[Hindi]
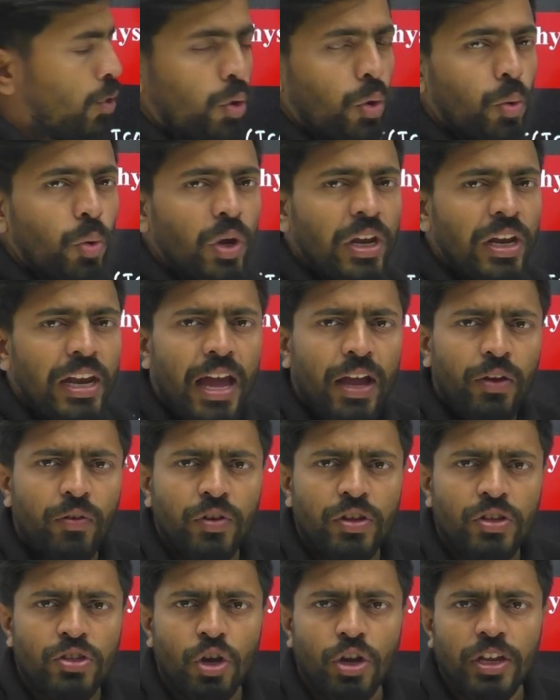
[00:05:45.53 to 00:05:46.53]
कोई
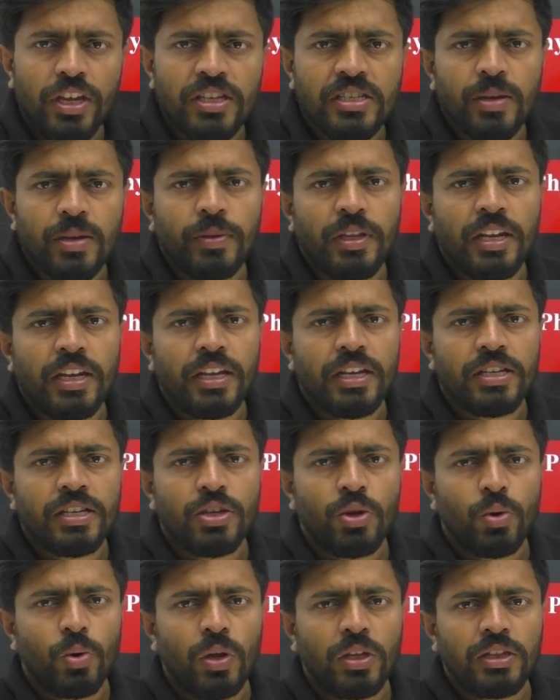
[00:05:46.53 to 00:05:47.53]
लैंग्वेज और ये सब देने की
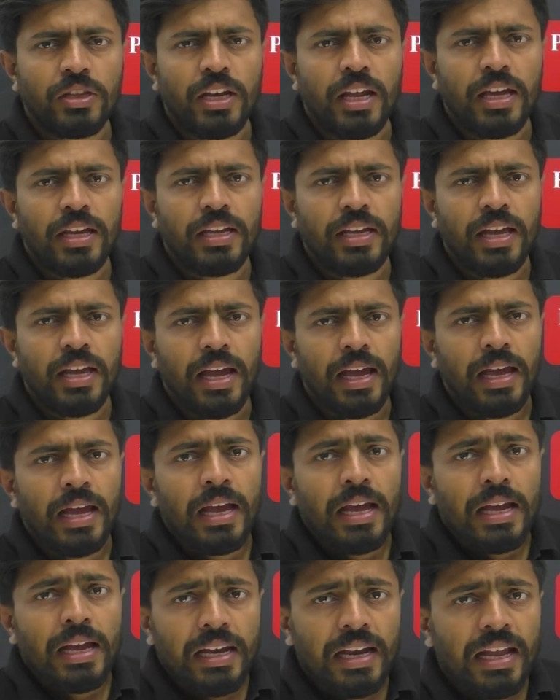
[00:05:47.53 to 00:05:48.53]
ज़रूरत नहीं है
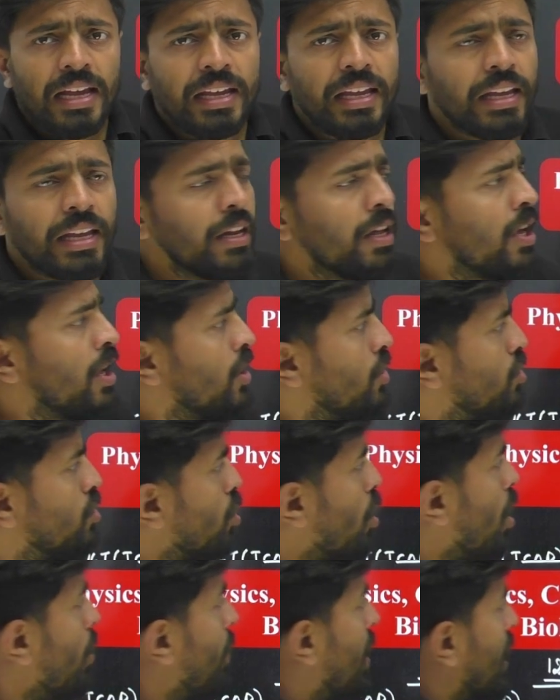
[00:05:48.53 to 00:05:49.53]
लेकिन जो
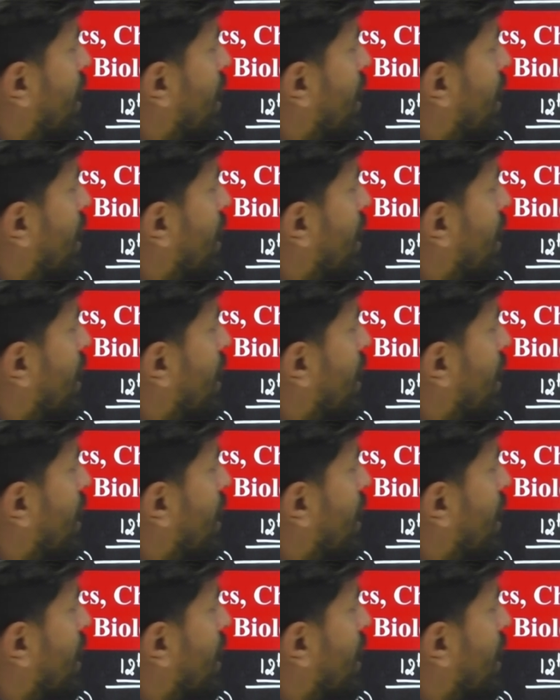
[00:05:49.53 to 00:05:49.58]
हमारे